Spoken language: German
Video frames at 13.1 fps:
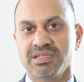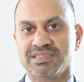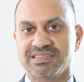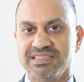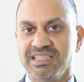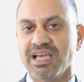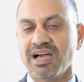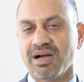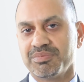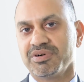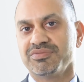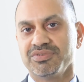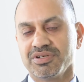Sie
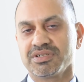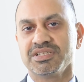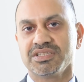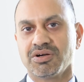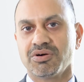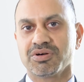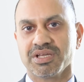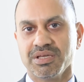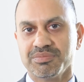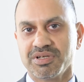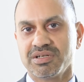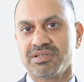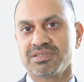aber wirklich auch
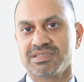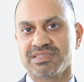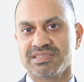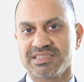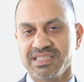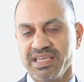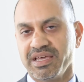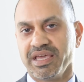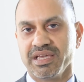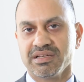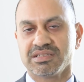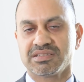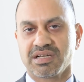immer sehr
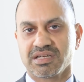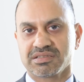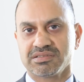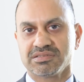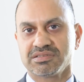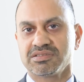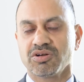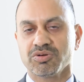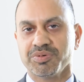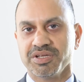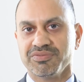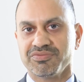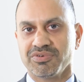eng getaktet
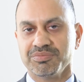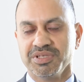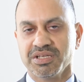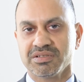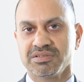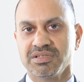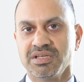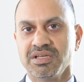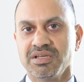darüber informieren,